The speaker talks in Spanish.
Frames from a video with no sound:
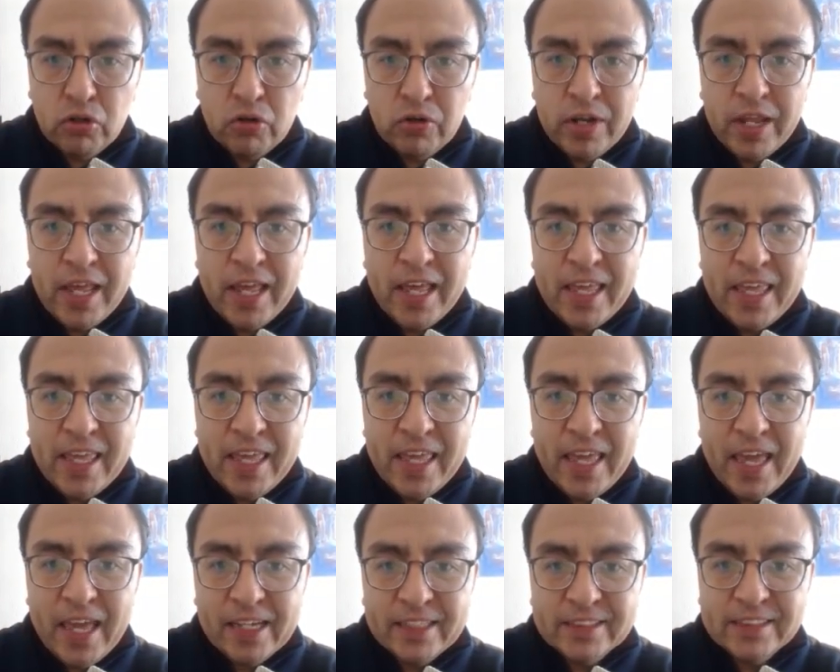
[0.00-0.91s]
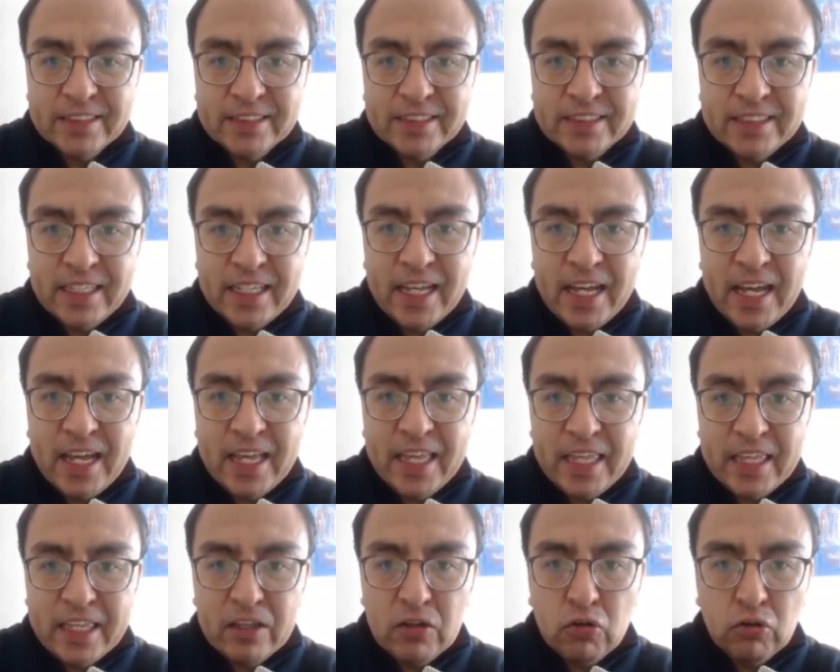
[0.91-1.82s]
y existía
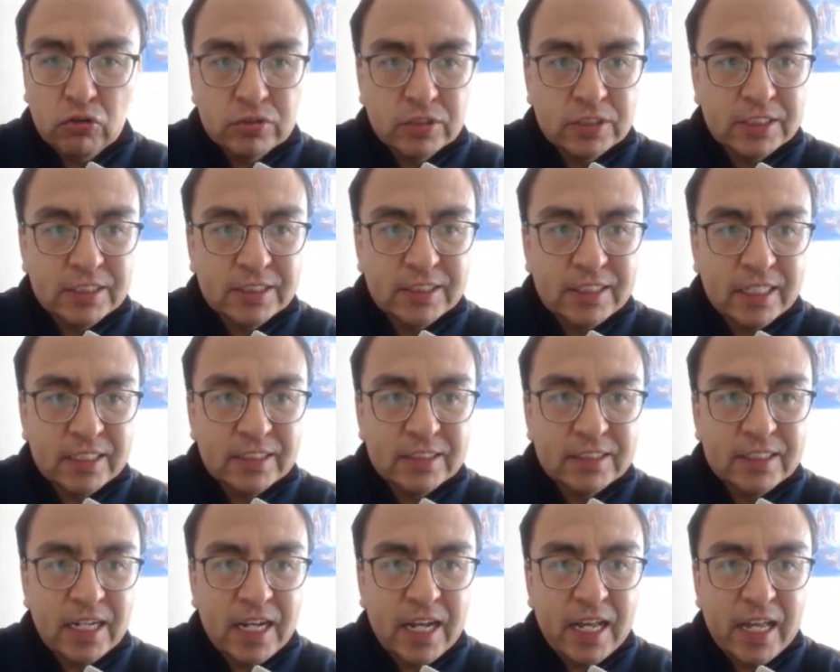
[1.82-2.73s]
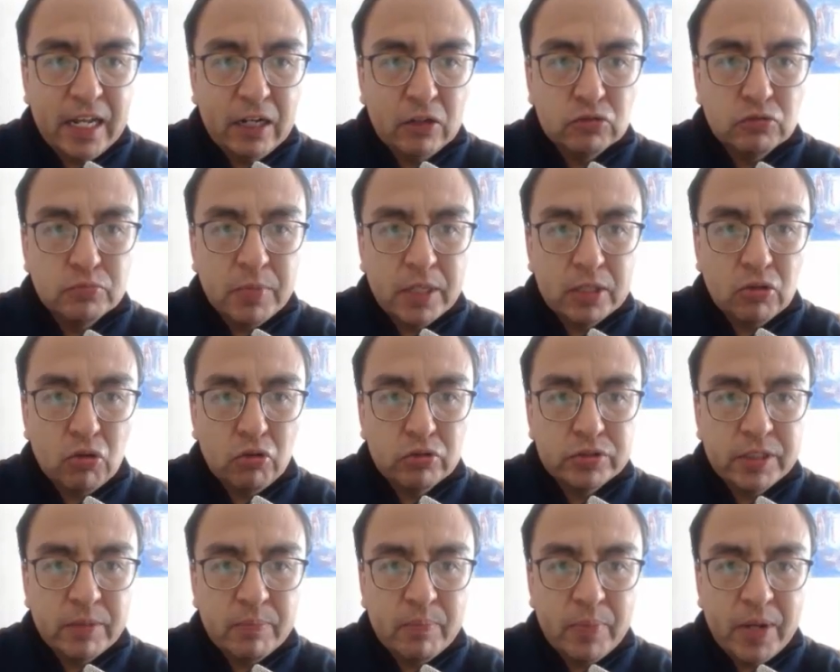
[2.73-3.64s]
inconsistencia en los métodos
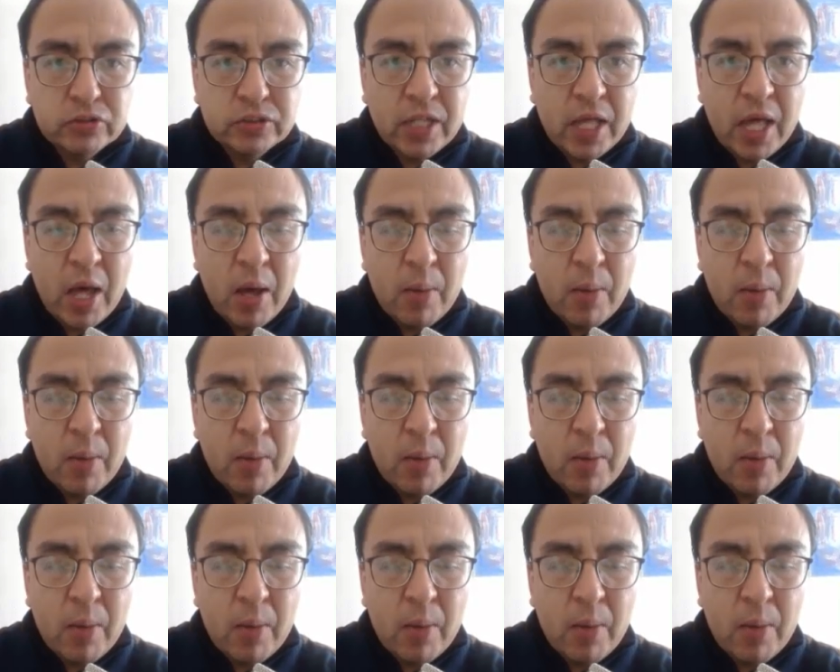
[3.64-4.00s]
empleados